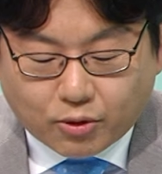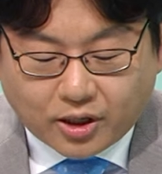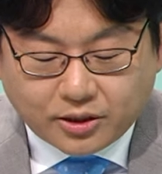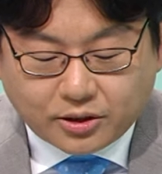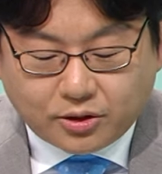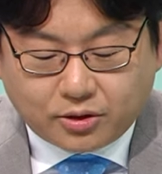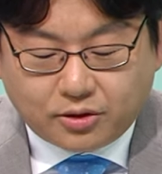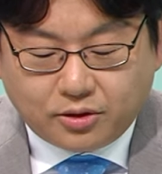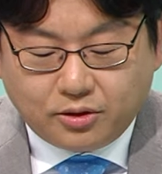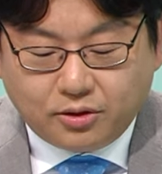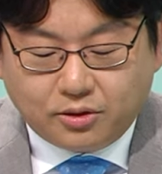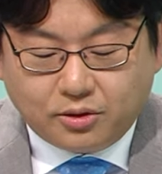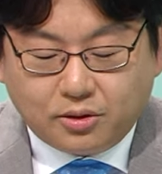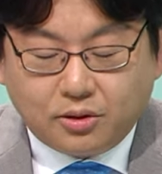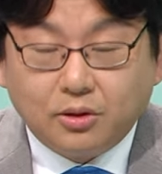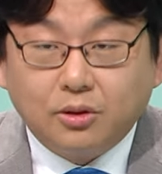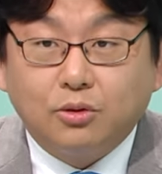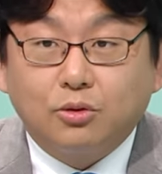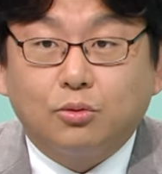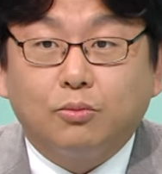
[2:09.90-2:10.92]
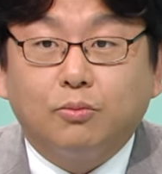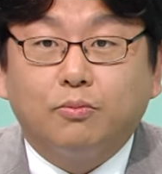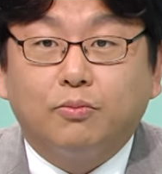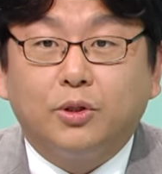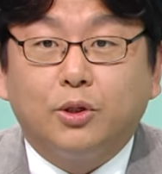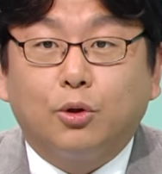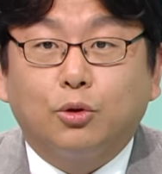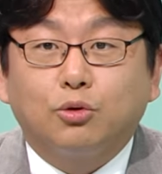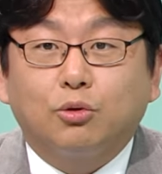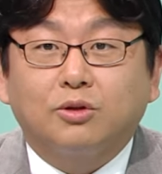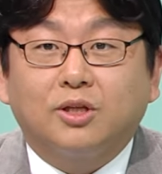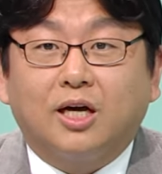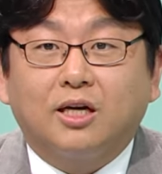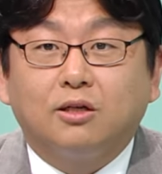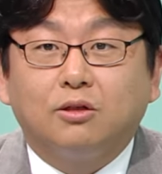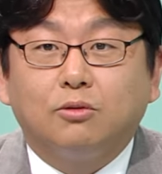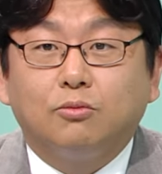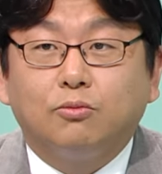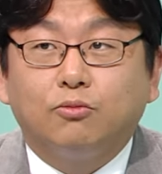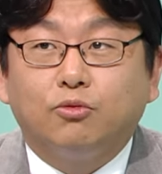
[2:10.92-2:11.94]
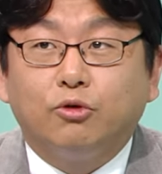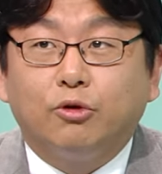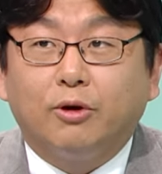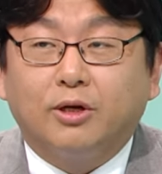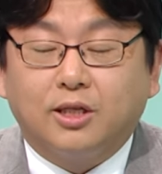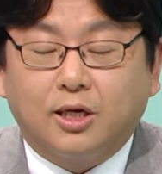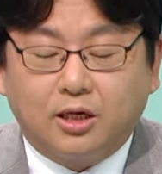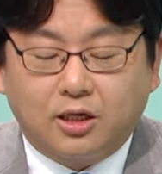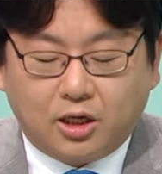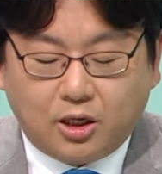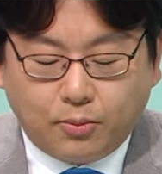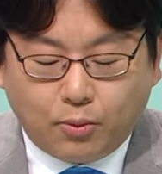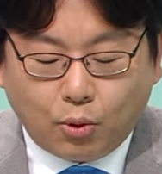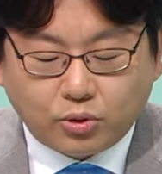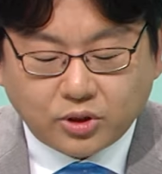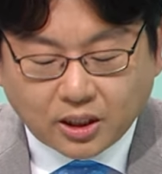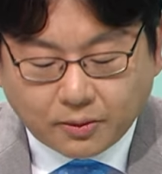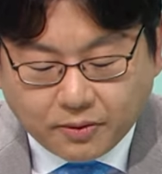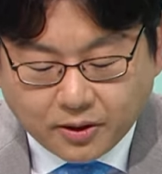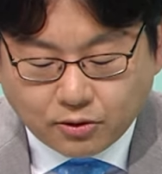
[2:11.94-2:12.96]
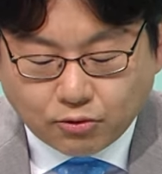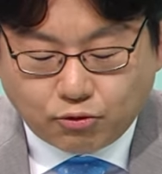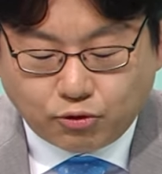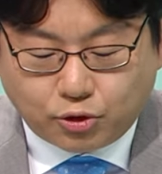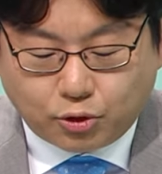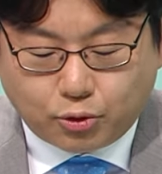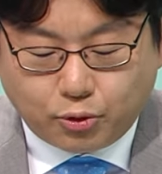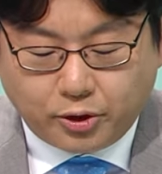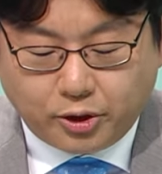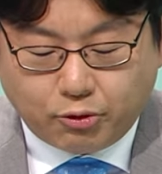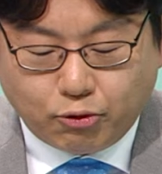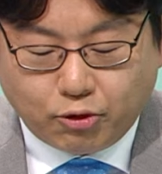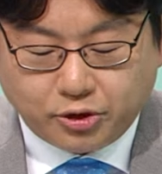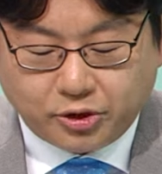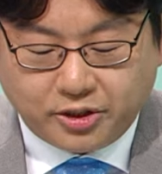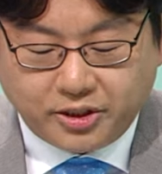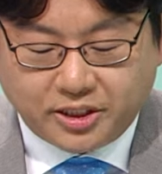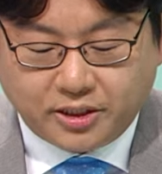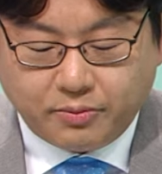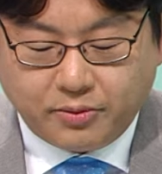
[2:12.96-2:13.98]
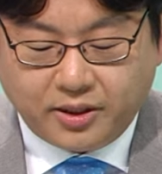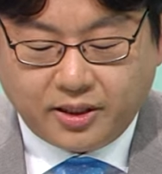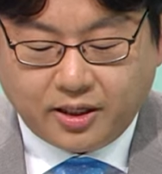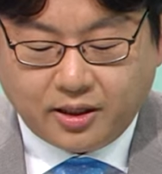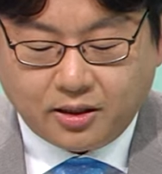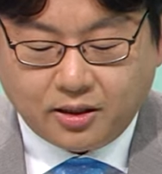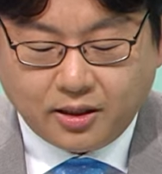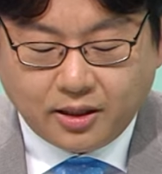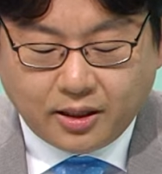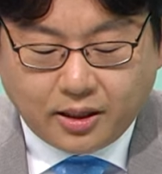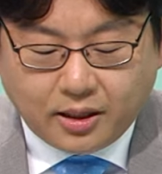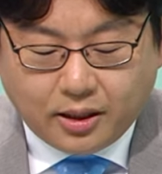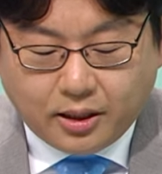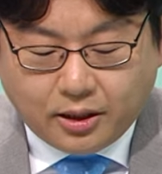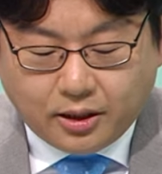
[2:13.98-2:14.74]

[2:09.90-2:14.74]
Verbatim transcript: 관절은 비교적 다른 부위와 다르게 복잡한 구조로 이루어져 있습니다. 네.